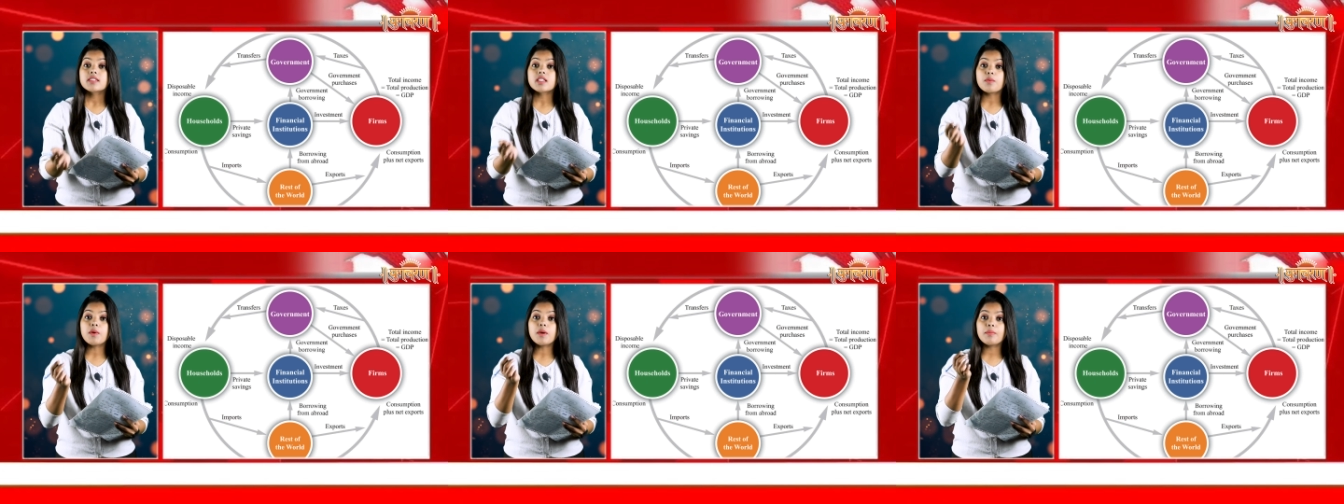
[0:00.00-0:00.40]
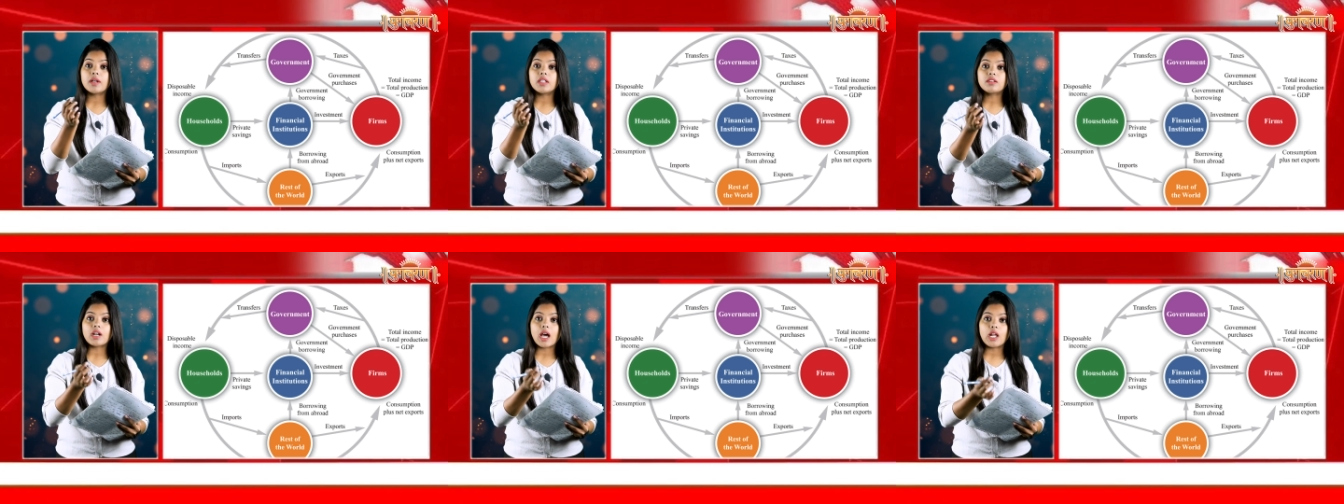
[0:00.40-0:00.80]
सभी
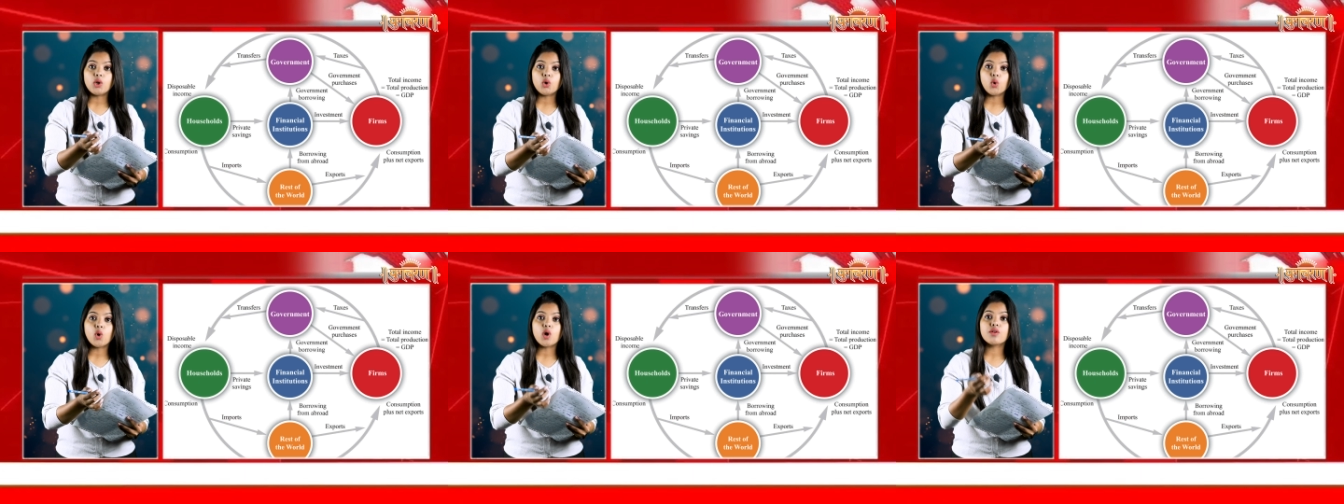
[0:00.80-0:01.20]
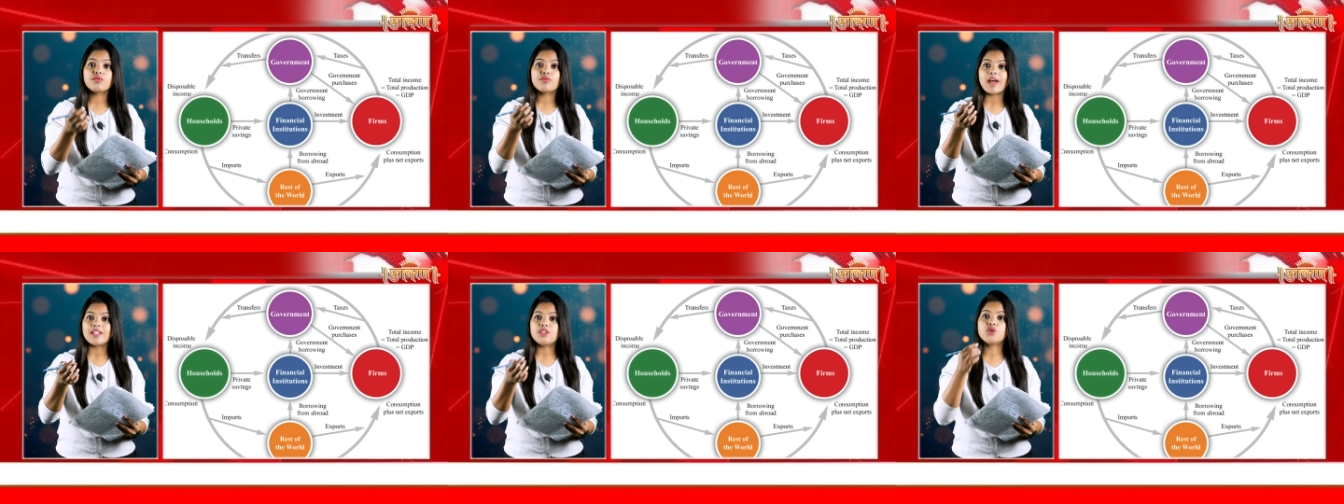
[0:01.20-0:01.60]
मंत्रालयों
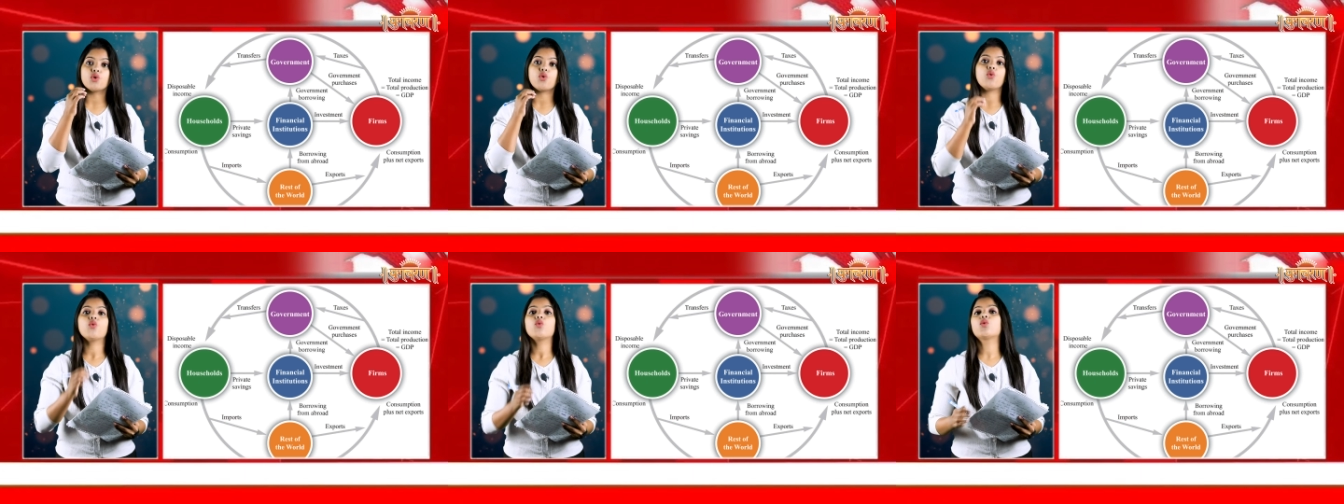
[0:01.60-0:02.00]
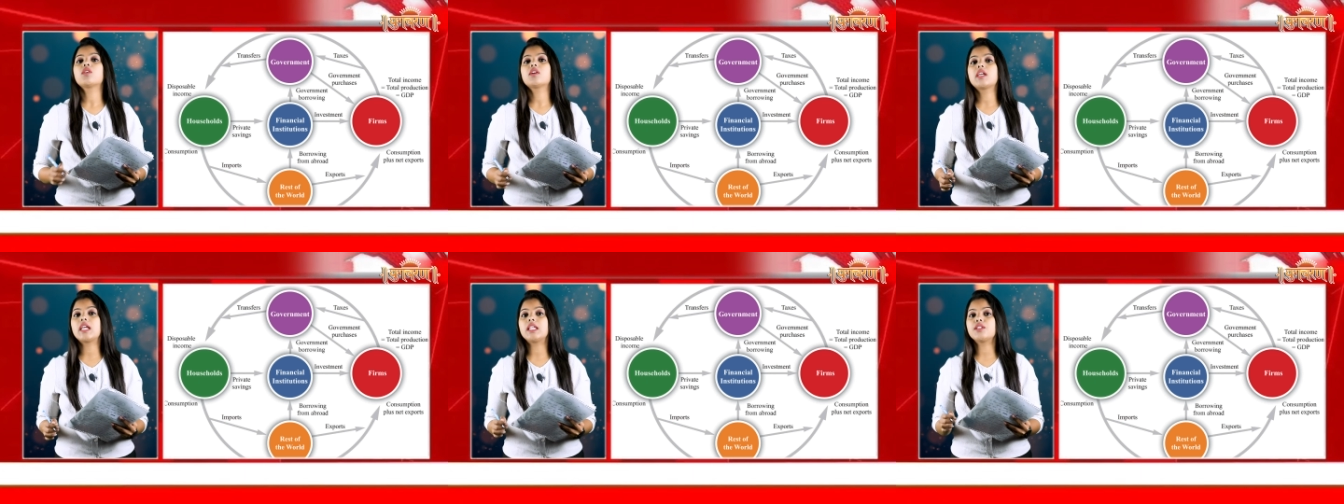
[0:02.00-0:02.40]
राज्य
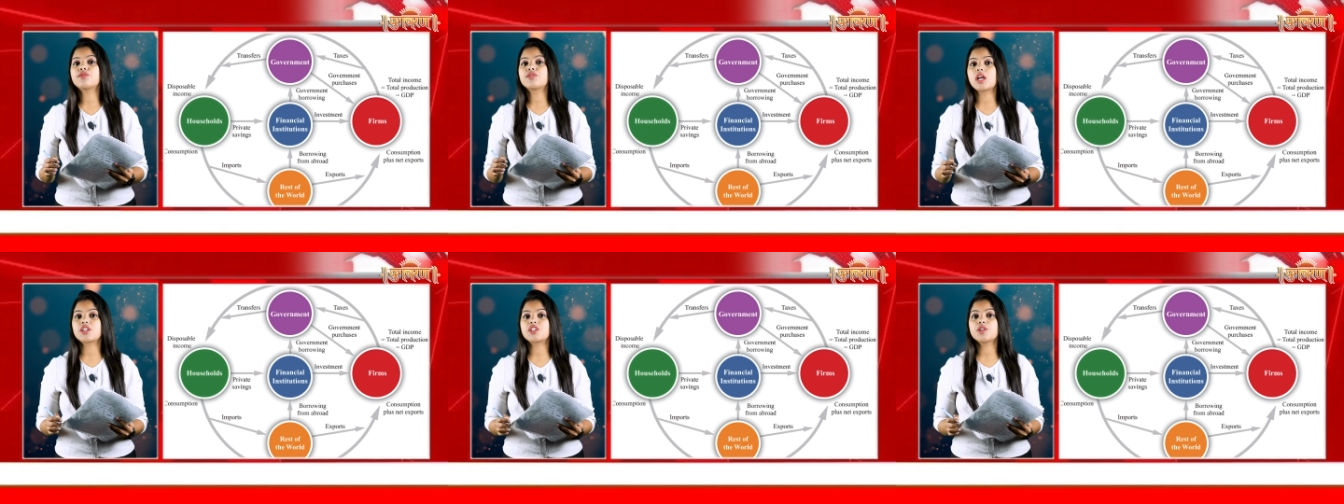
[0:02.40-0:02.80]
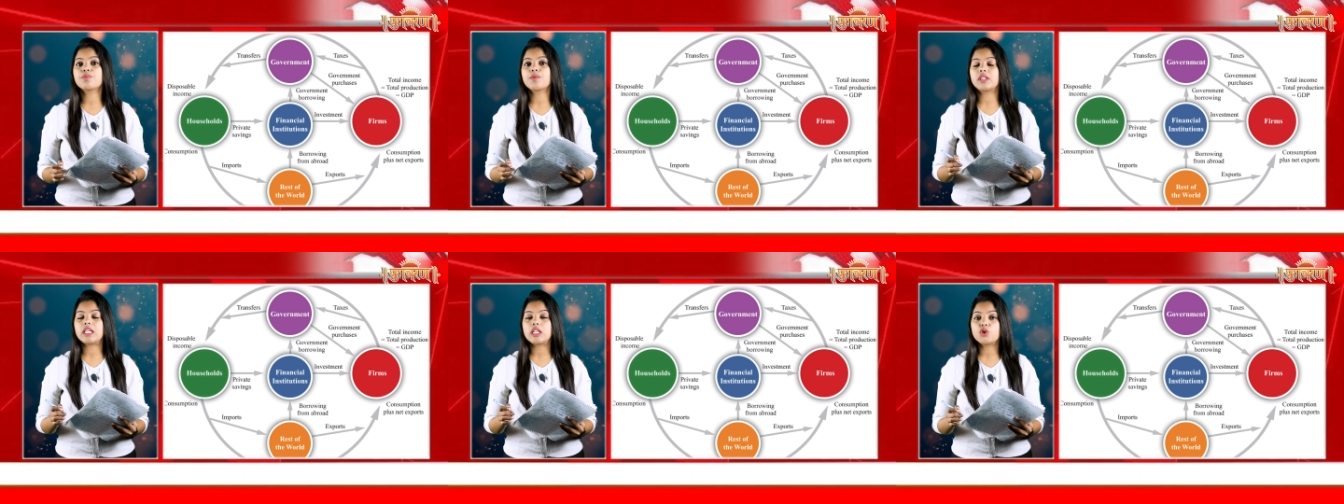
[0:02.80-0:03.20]
केंद्र शासित
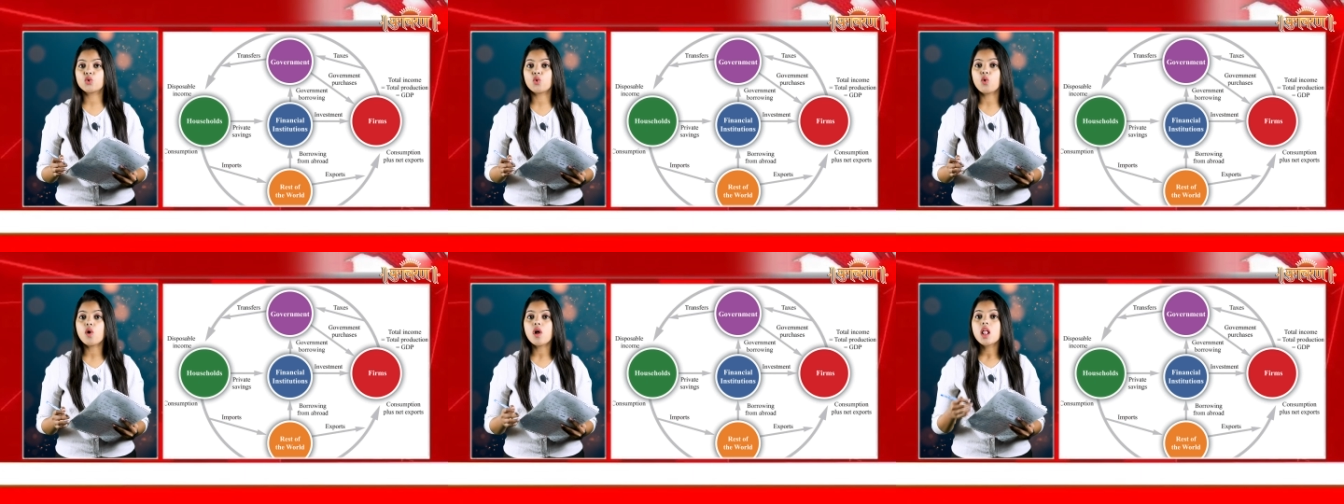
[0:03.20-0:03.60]
प्रदेशों